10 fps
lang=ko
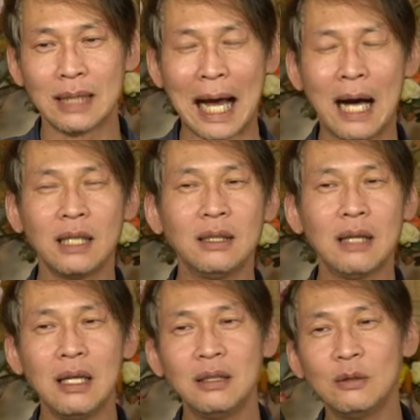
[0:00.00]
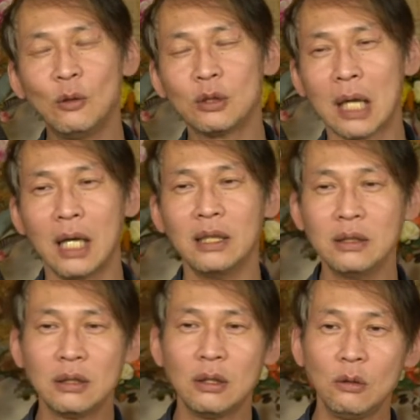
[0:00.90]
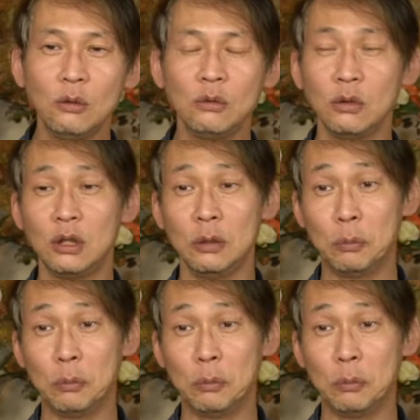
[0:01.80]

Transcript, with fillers: 당연한 거고 자연스러운 거지.